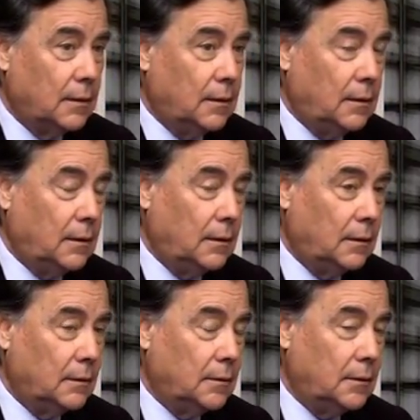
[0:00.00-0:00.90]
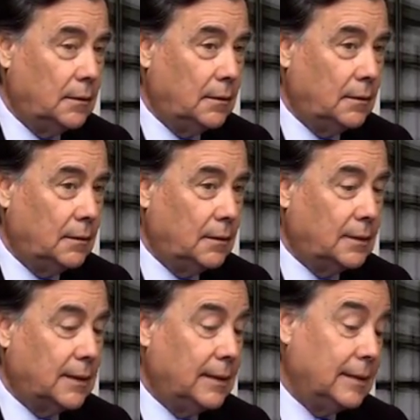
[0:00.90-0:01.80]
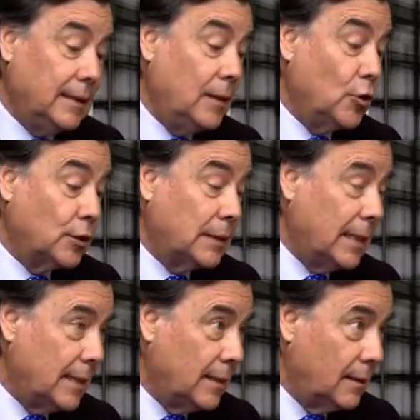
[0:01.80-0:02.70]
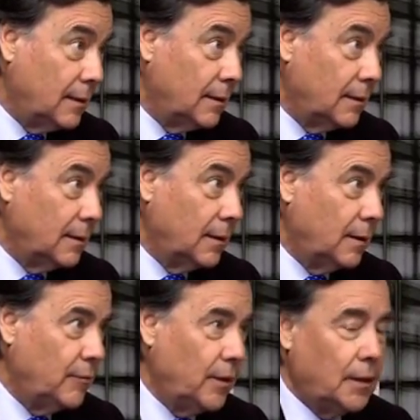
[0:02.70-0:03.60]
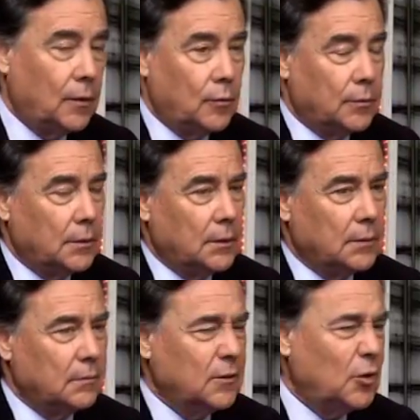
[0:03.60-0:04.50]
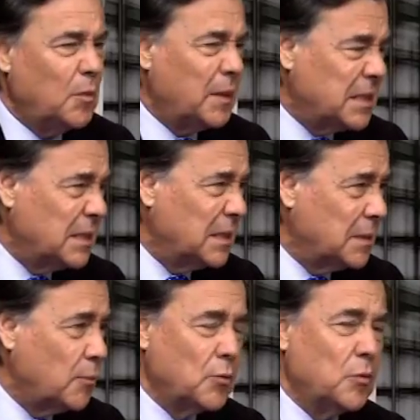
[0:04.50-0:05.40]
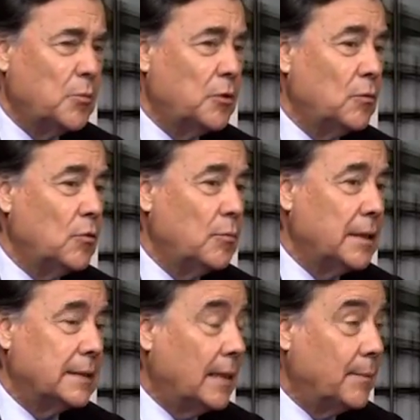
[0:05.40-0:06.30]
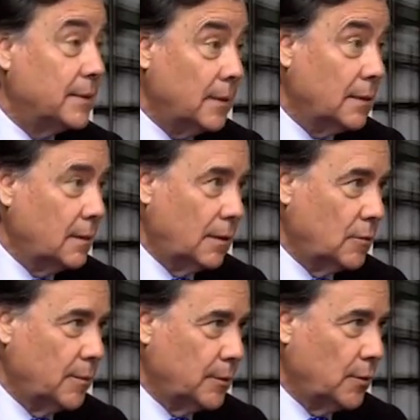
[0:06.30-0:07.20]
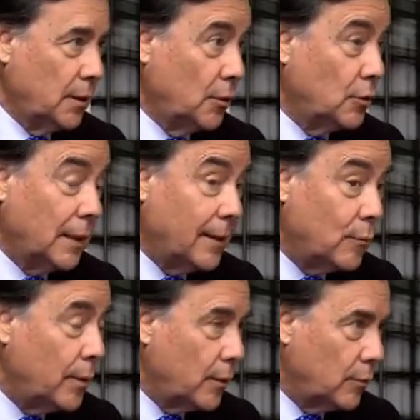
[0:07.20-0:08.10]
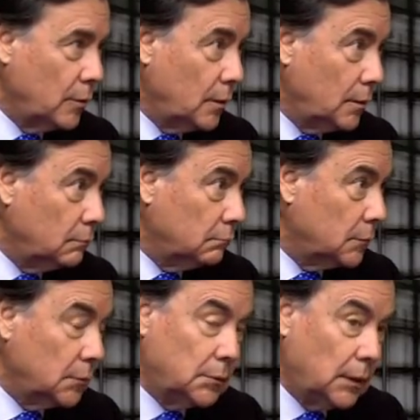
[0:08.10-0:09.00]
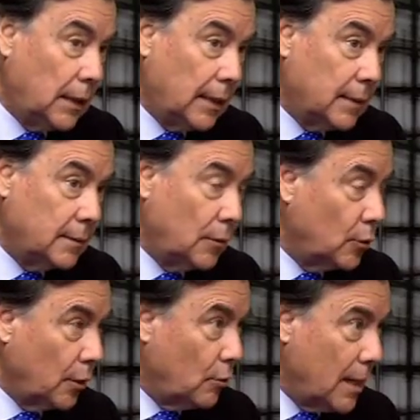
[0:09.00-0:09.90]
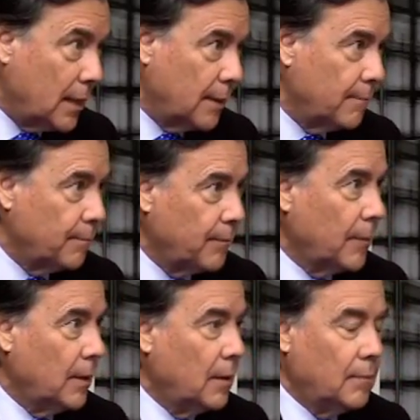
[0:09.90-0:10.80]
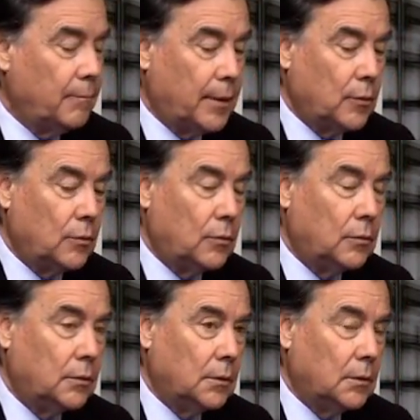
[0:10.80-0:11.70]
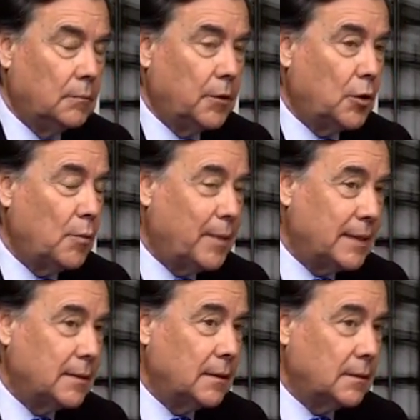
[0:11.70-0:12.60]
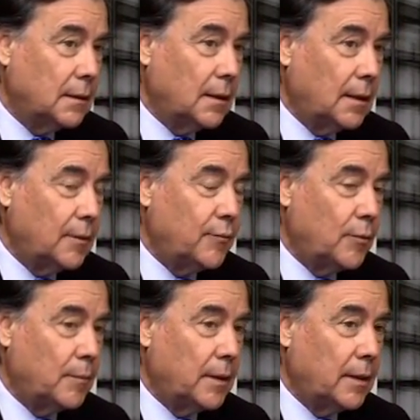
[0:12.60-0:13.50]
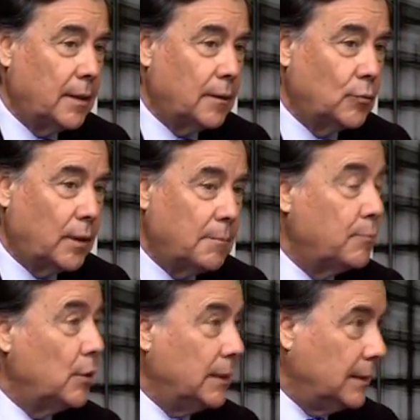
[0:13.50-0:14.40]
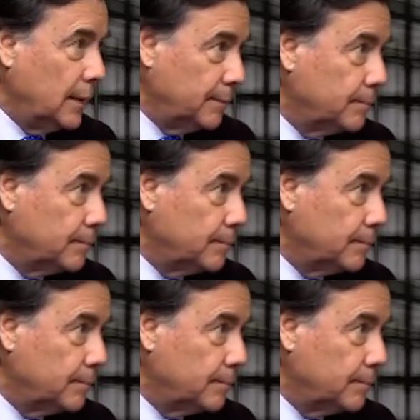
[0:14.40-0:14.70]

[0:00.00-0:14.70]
y, cortar el video no me parece que porque uno puede, uno puede hacerle presente a la otra persona que no está de acuerdo y, si quiere decir que lo haga. Pero, pero no me parece que sea la forma de actuar en política.